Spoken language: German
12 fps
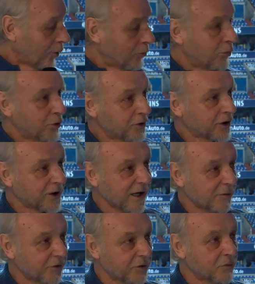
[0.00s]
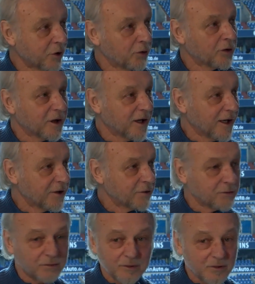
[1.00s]
Und Bülter kam so im Rücken rein
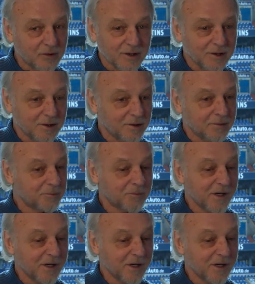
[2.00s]
und äh,